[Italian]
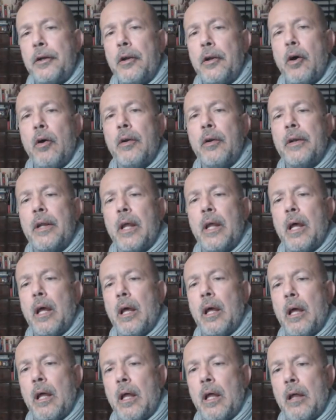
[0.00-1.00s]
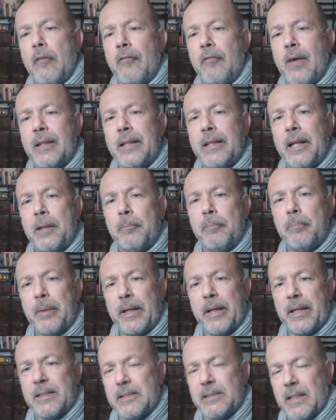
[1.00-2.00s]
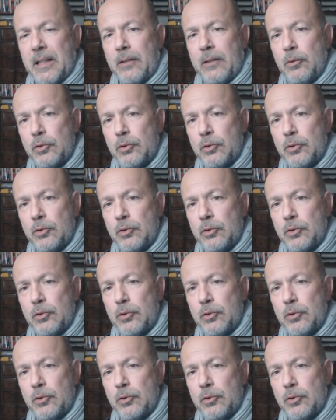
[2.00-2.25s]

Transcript: non eh, vada l'impresa